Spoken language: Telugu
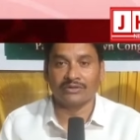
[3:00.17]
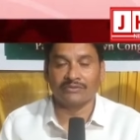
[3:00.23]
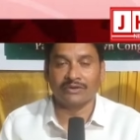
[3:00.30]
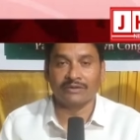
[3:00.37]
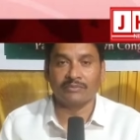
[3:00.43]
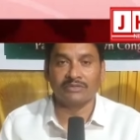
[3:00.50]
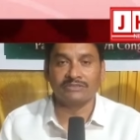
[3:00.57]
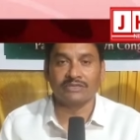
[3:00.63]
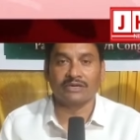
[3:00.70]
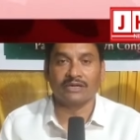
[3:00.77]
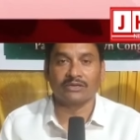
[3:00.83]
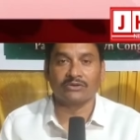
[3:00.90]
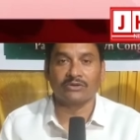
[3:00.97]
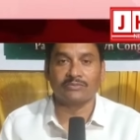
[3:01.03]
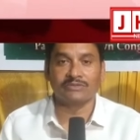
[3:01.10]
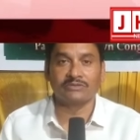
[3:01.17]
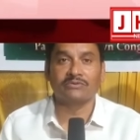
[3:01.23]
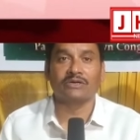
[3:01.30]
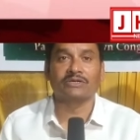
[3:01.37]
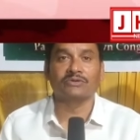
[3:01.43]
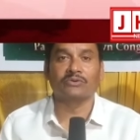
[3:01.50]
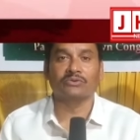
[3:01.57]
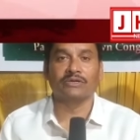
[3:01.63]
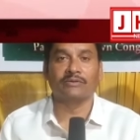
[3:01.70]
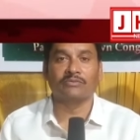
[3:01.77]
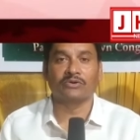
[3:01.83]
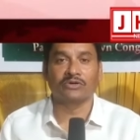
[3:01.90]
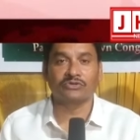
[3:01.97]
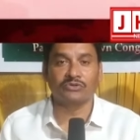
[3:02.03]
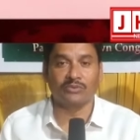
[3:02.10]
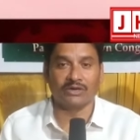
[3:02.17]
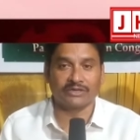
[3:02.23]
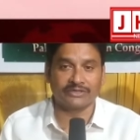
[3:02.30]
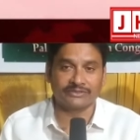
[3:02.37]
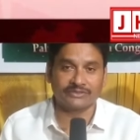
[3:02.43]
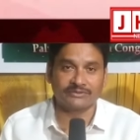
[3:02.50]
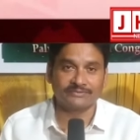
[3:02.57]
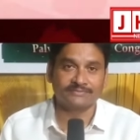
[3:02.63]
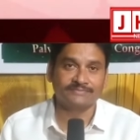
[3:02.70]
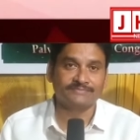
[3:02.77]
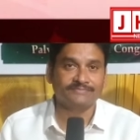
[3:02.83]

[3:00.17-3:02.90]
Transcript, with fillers: గారు ఇటువంటి మంచి కార్యక్రమం వారికి హృదయపూర్వక శుభాకాంక్షలు